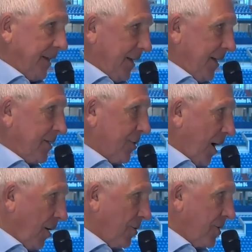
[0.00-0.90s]
hier
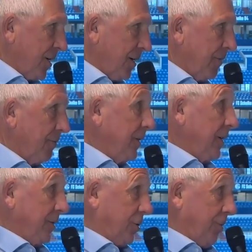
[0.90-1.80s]
zu Hause
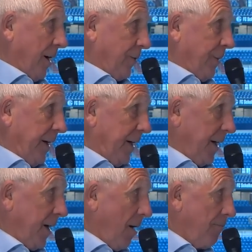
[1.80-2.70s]
wie zum Beispiel
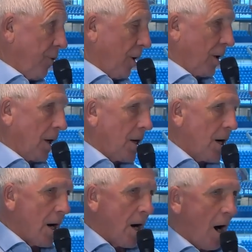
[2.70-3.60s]
in Hamburg.
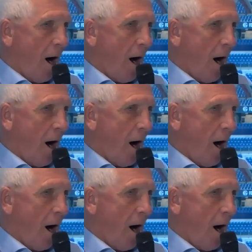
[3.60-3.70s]
Mhm.